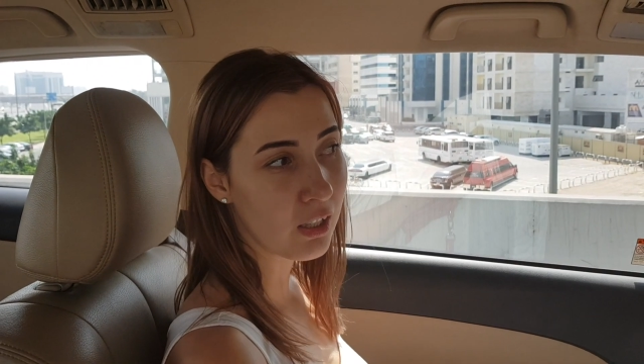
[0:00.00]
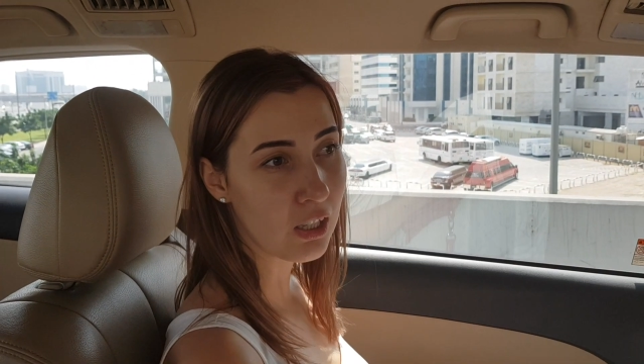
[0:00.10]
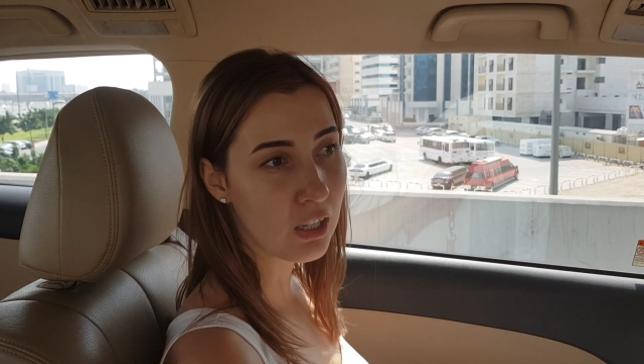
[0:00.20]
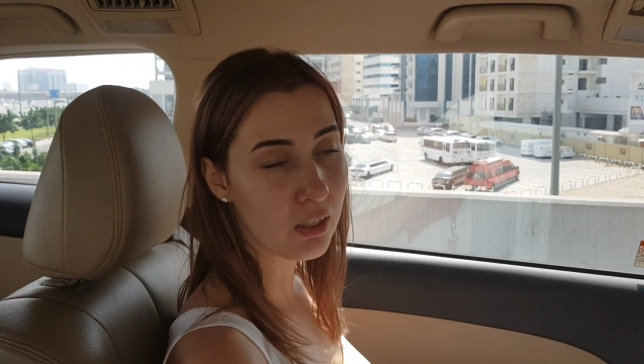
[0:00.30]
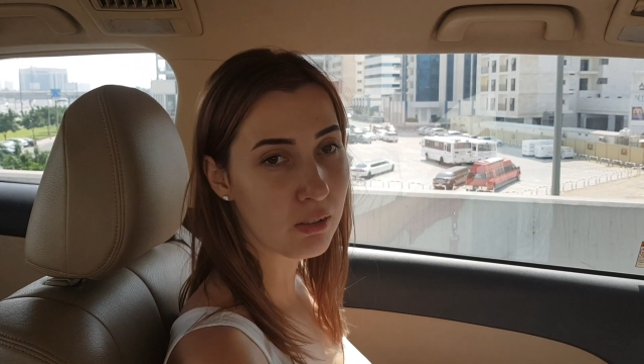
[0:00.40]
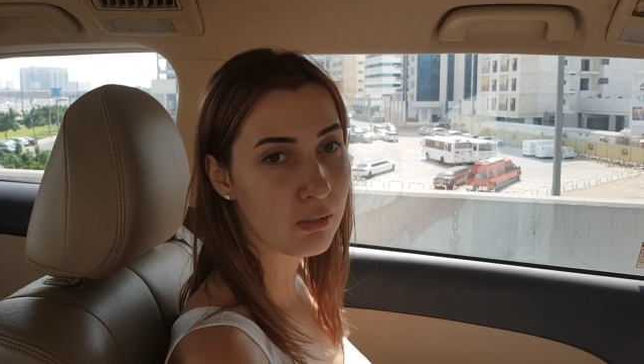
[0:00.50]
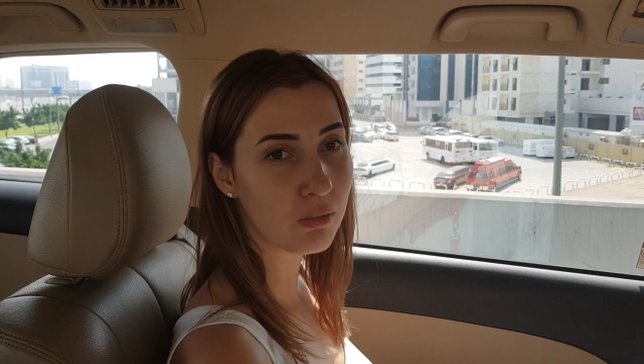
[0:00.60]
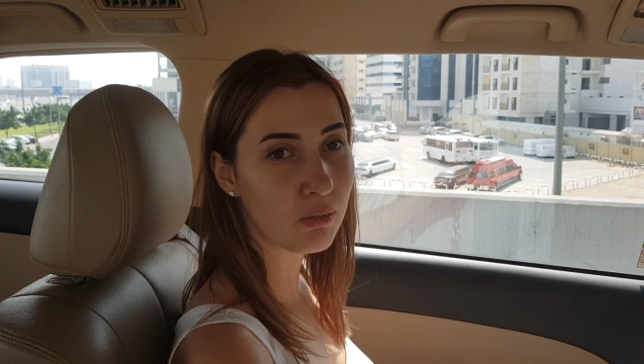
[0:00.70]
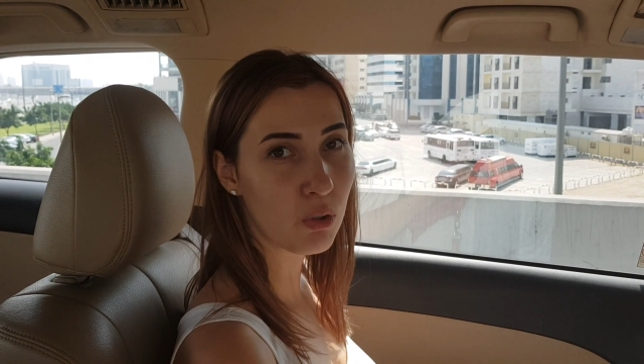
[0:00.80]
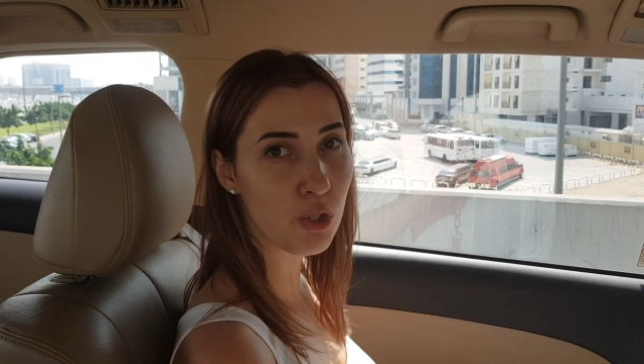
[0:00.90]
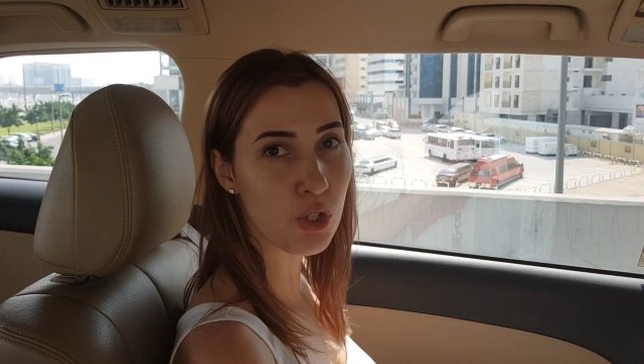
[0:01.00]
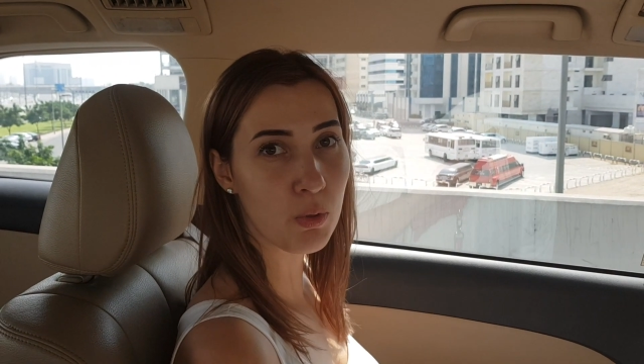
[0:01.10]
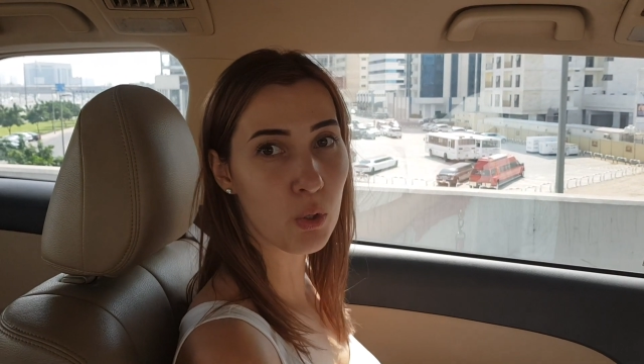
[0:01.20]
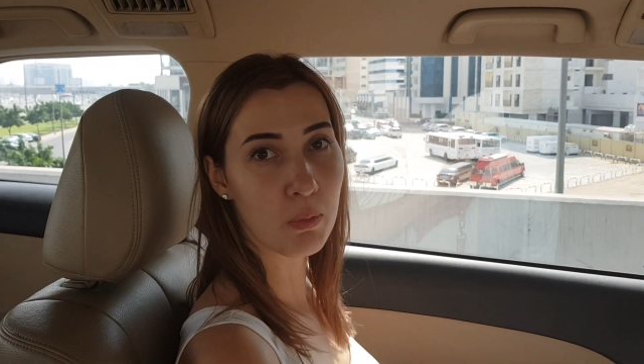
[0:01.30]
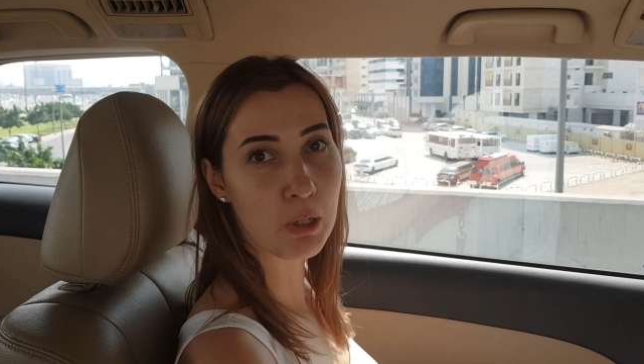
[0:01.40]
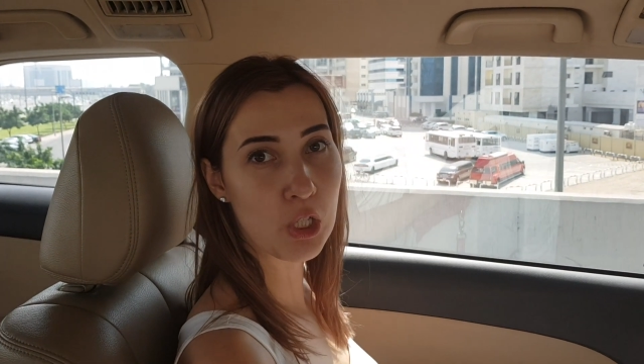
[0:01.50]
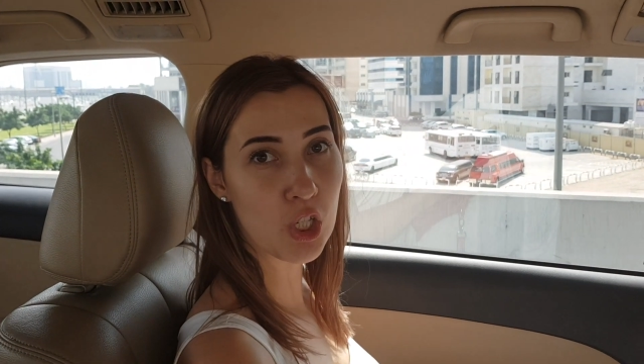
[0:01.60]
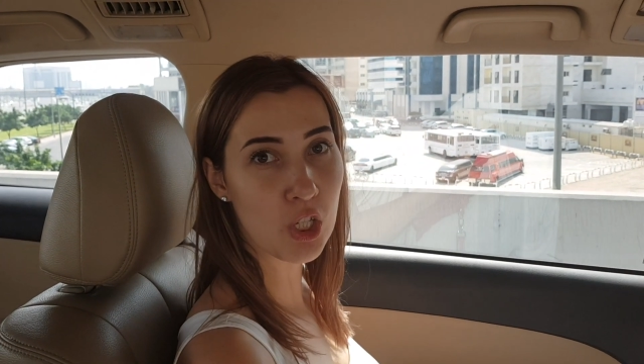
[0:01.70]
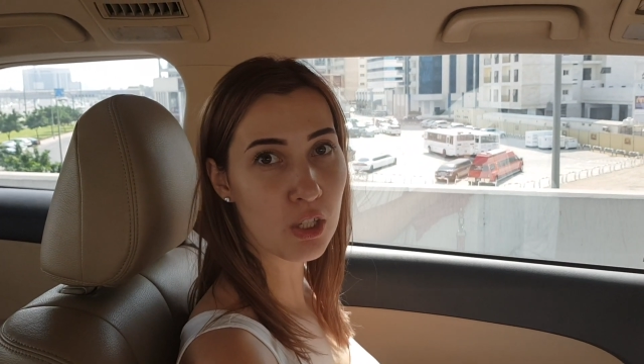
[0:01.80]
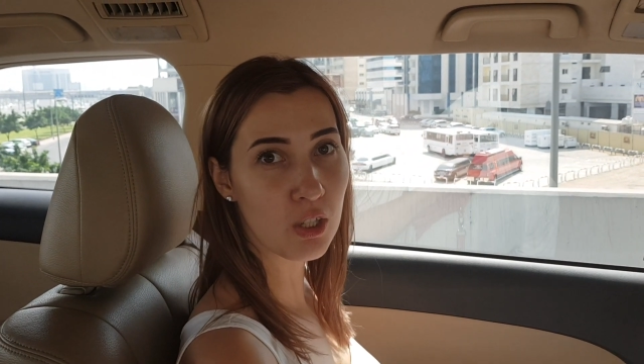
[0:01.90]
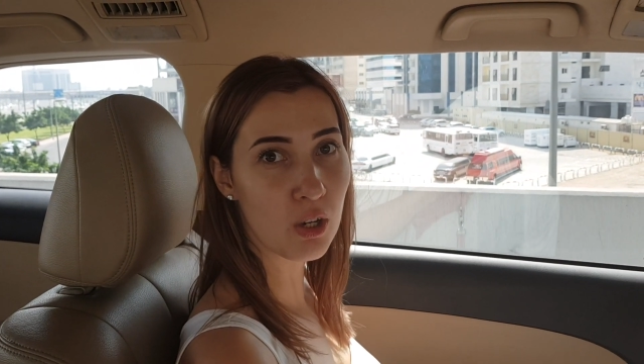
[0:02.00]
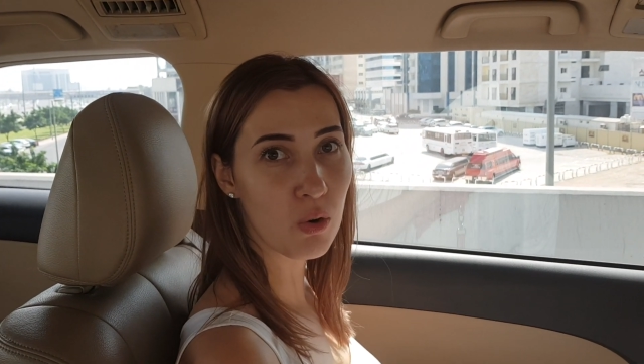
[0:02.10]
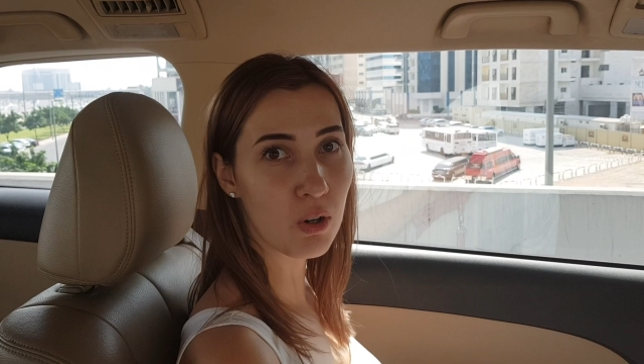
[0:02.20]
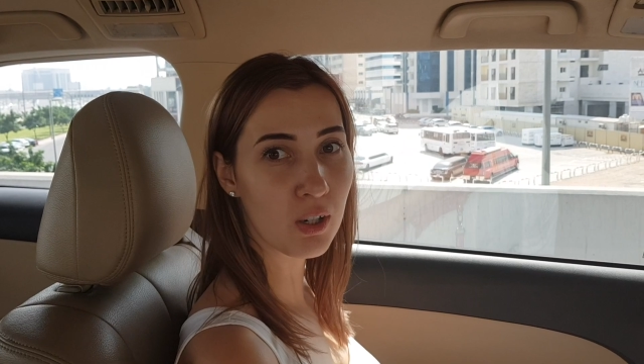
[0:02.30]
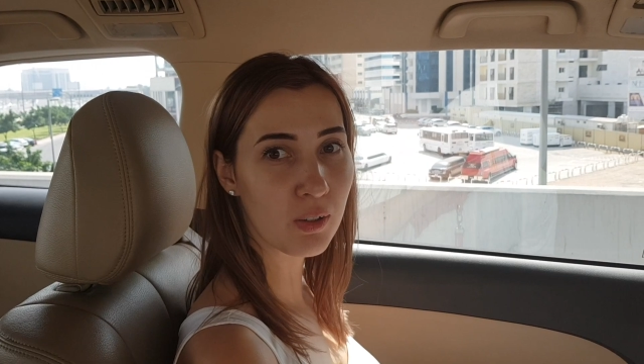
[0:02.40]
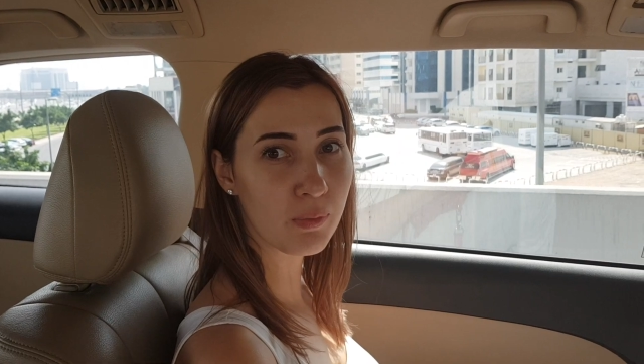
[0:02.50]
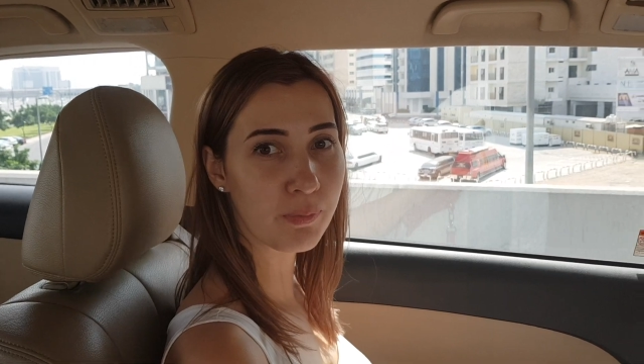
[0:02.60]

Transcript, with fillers: И очень много машин на дорогах.